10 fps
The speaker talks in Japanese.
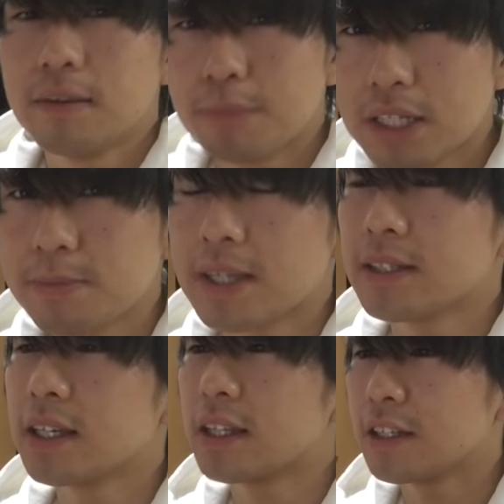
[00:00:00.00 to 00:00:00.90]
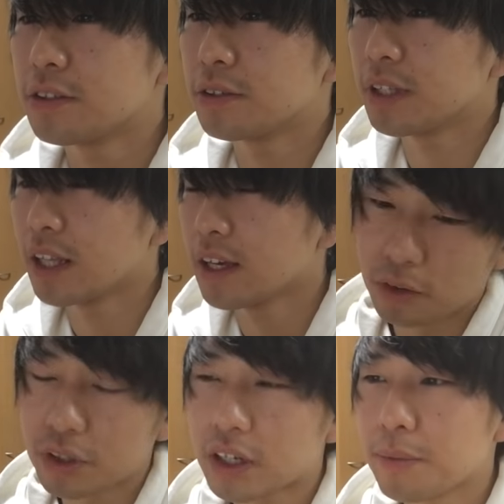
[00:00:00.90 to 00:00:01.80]
バスバスできたりするんでね
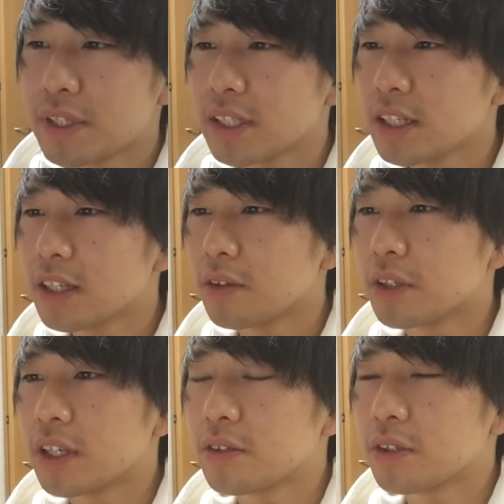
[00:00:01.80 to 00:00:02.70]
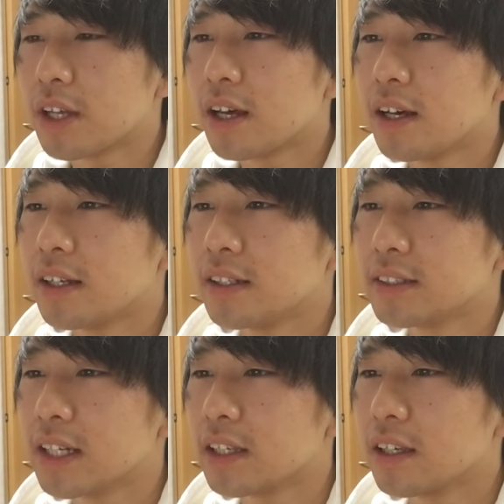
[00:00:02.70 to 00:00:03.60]
俺なんかめっちゃできたような気がするな
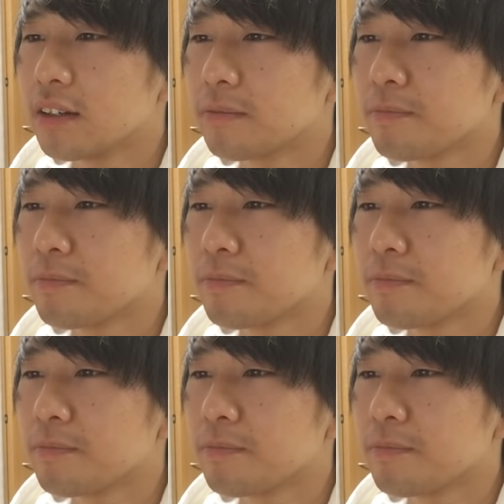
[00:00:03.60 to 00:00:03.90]
最近うん